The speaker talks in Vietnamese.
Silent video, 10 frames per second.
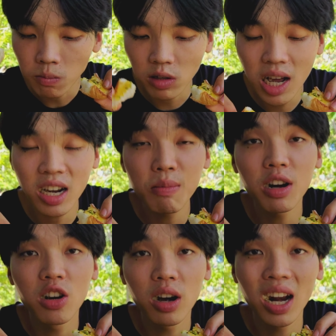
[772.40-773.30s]
với lại khi
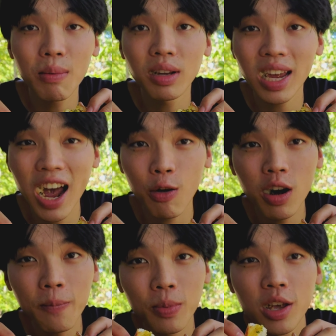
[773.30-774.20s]
mình rửa cái này bằng chảo
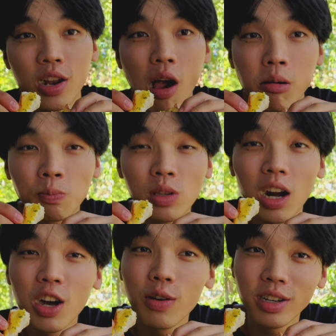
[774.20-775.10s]
á thì
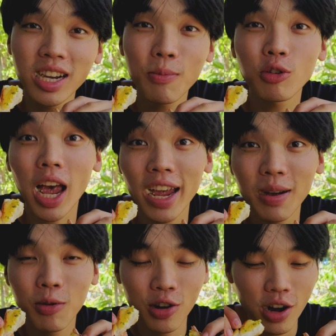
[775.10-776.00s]
lưu ý xem nó cháy
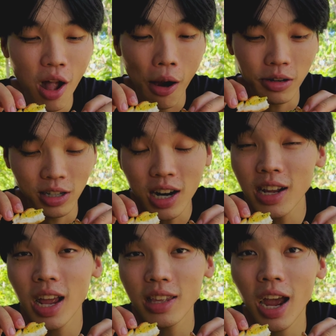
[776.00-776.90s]
nha mọi người rất
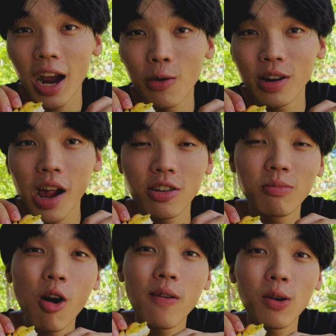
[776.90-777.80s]
là nhanh cháy luôn nha
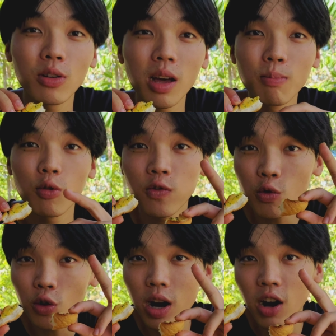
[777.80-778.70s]
mình bỏ vào khoảng tầm một
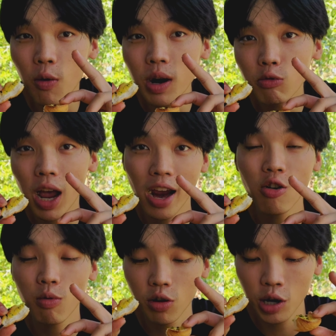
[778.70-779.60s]
phút thôi là nó bắt đầu cháy
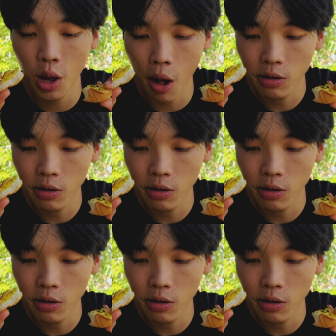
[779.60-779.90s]
rồi mọi người